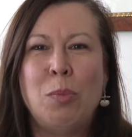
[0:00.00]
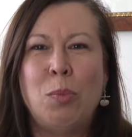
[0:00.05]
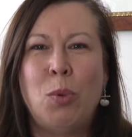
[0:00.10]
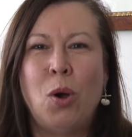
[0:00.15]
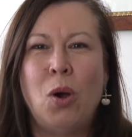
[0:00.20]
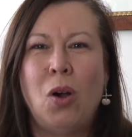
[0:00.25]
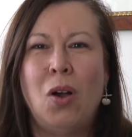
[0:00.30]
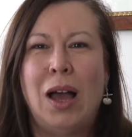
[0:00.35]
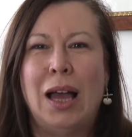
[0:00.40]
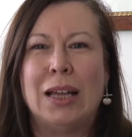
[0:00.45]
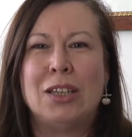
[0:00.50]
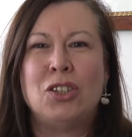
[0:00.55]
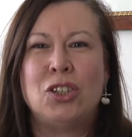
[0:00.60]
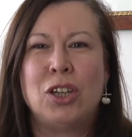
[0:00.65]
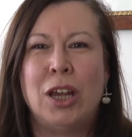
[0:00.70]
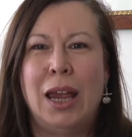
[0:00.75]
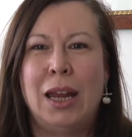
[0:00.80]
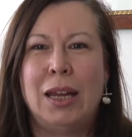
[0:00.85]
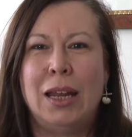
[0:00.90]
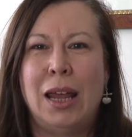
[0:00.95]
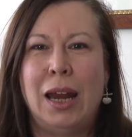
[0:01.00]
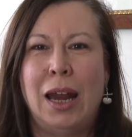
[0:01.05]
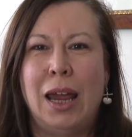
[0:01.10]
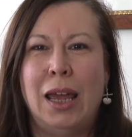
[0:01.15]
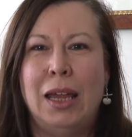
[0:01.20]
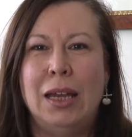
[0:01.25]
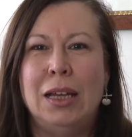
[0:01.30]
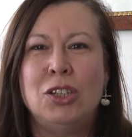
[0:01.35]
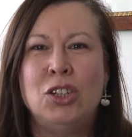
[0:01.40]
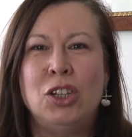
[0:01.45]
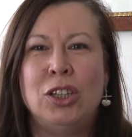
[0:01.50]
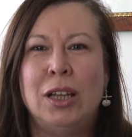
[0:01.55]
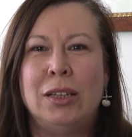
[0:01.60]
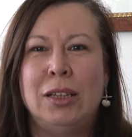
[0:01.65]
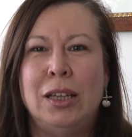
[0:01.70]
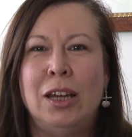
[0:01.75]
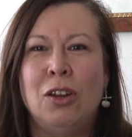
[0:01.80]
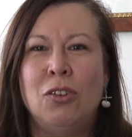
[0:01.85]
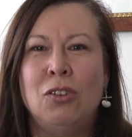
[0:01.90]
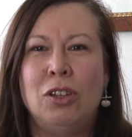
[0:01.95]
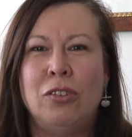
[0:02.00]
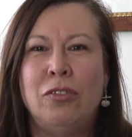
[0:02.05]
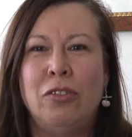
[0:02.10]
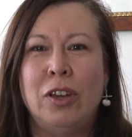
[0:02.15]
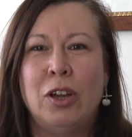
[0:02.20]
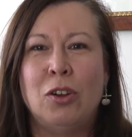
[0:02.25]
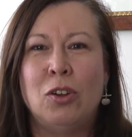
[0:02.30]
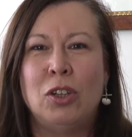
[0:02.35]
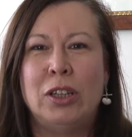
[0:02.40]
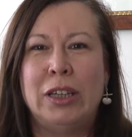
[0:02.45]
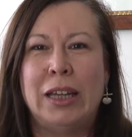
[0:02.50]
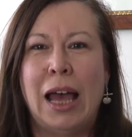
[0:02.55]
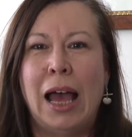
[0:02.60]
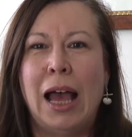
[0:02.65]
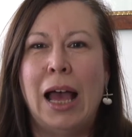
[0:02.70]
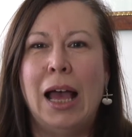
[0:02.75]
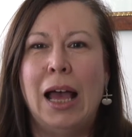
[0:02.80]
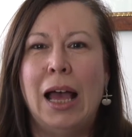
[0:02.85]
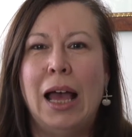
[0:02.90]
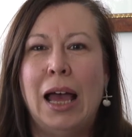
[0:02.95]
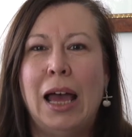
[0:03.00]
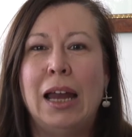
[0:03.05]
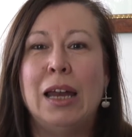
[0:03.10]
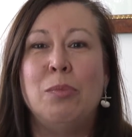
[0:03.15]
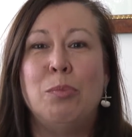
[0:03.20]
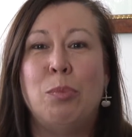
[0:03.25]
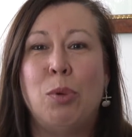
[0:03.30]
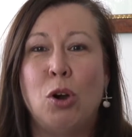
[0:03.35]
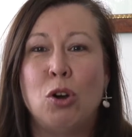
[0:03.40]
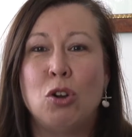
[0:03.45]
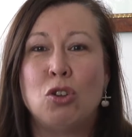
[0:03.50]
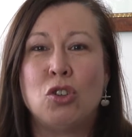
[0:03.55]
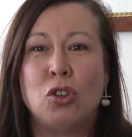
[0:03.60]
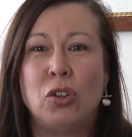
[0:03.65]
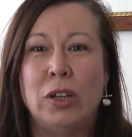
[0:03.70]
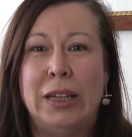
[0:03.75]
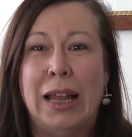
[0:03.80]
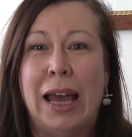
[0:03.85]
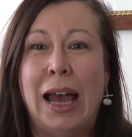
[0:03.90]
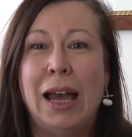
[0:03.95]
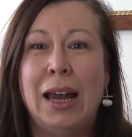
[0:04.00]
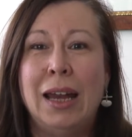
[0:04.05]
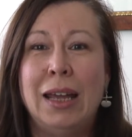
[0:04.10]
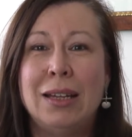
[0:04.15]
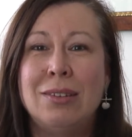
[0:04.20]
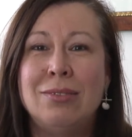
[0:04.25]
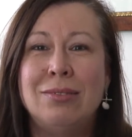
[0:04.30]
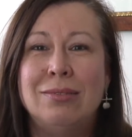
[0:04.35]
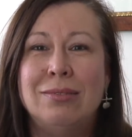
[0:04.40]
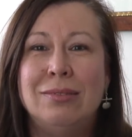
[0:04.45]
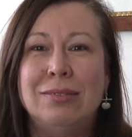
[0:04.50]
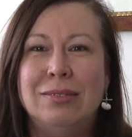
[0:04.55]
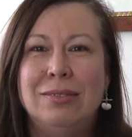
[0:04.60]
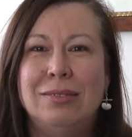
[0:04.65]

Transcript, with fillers: può accedere il cittadino in difficoltà all'emporio solidale?